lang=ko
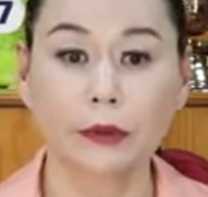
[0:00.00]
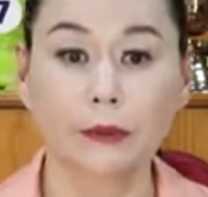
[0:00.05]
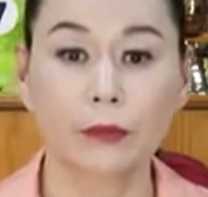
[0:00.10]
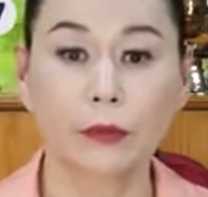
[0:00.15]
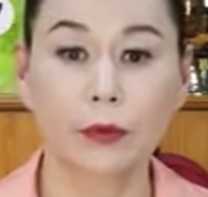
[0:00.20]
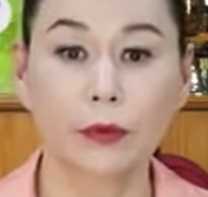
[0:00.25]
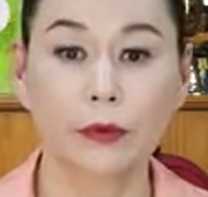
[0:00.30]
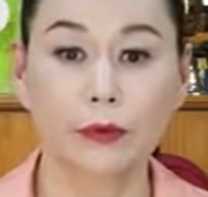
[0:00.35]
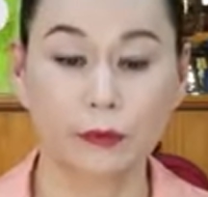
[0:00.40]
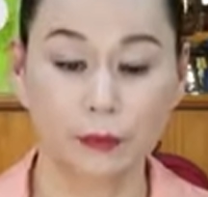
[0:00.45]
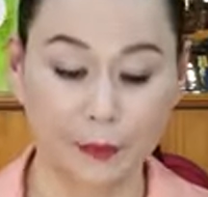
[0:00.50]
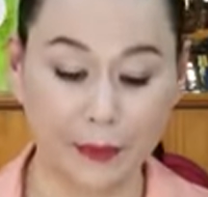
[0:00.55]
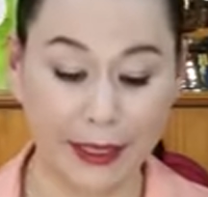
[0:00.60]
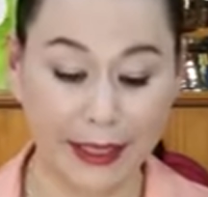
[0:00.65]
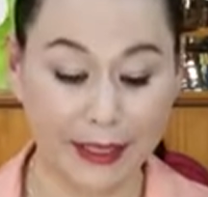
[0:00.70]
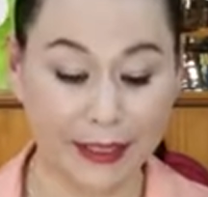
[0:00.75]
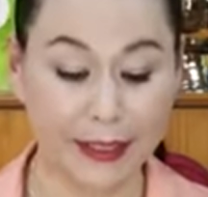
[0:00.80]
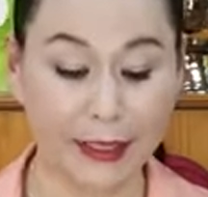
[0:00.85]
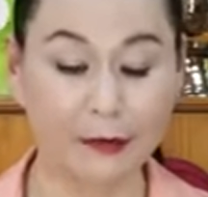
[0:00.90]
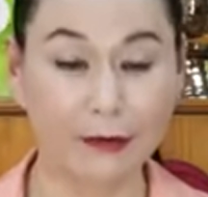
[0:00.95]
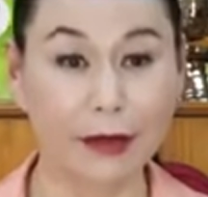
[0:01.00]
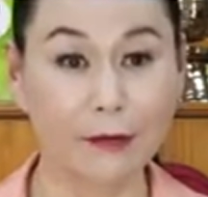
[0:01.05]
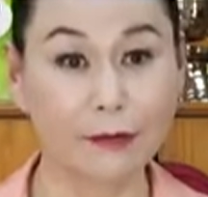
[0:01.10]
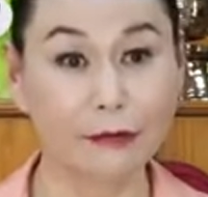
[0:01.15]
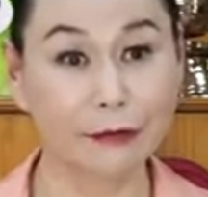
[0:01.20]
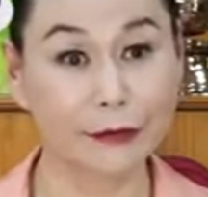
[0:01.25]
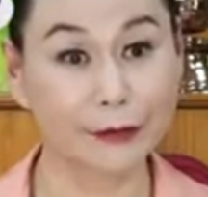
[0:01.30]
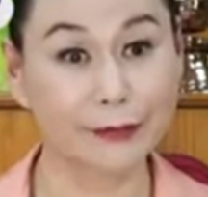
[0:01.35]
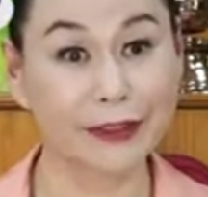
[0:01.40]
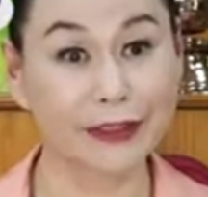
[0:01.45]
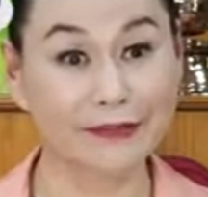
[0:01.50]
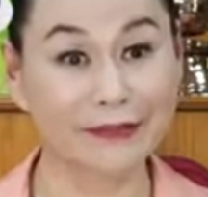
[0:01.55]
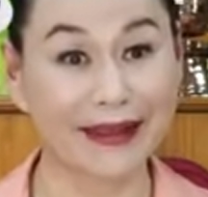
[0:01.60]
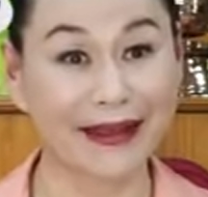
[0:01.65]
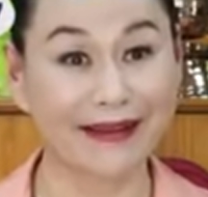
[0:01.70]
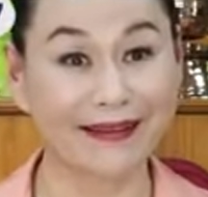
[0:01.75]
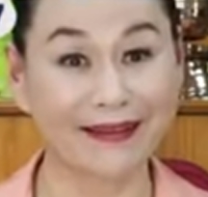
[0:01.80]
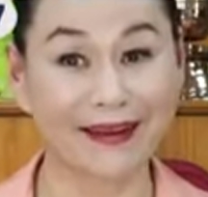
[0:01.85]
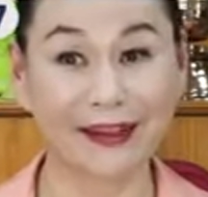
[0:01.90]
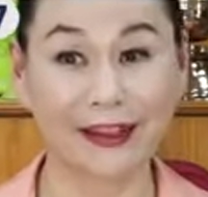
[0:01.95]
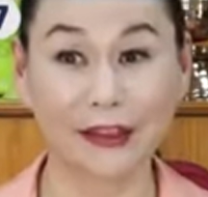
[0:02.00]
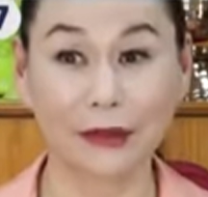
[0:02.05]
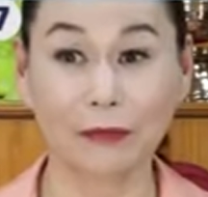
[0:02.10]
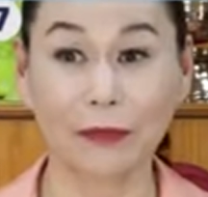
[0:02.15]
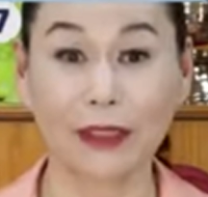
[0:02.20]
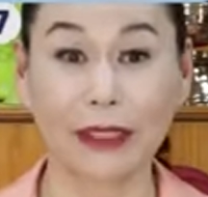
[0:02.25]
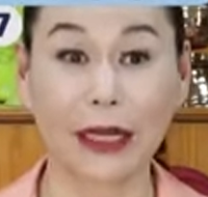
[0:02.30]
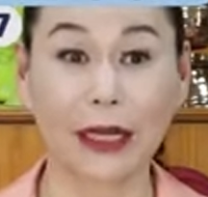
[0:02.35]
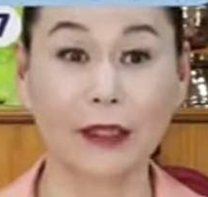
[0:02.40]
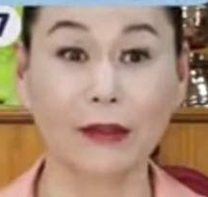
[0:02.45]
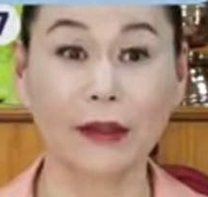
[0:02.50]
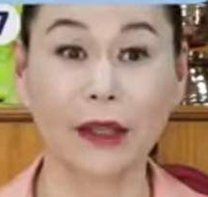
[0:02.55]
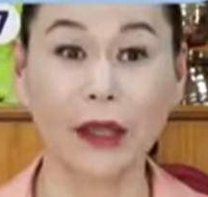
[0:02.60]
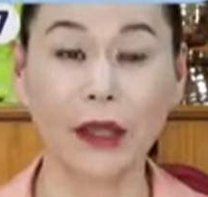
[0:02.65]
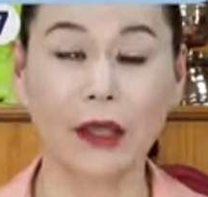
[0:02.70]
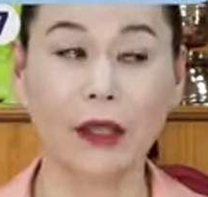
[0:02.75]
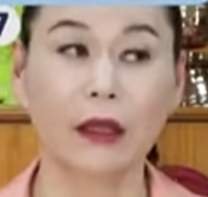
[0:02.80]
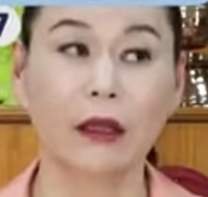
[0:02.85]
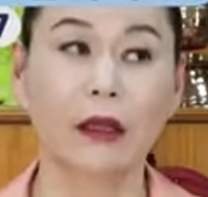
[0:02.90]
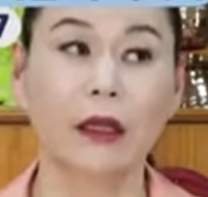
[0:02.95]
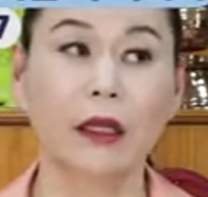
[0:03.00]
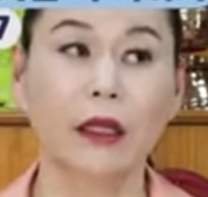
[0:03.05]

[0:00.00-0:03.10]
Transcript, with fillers: 뭐 팬이라고 하면 우습지만 정말 나한테